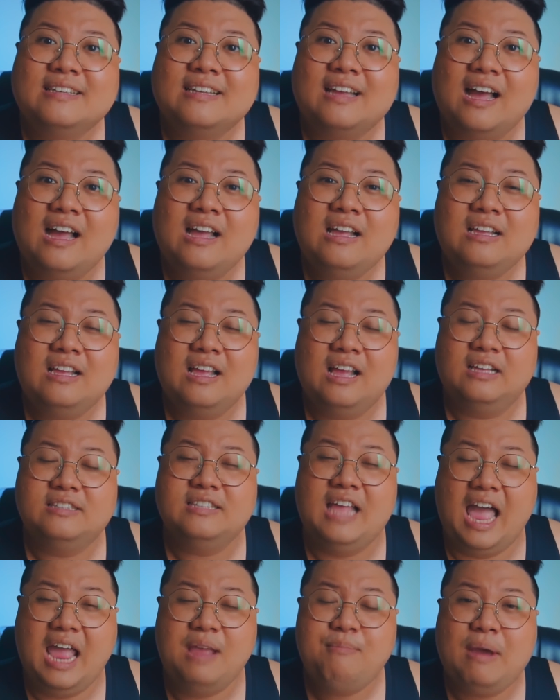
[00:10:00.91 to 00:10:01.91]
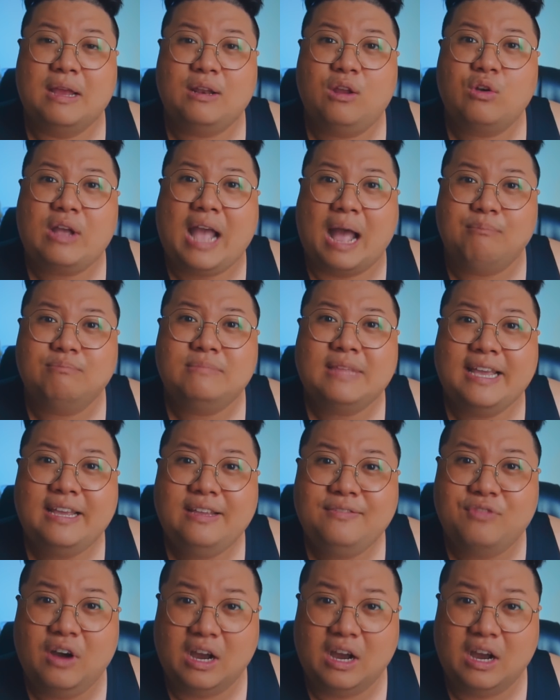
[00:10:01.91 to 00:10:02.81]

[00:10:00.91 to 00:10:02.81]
đó, để mà nó cảm thấy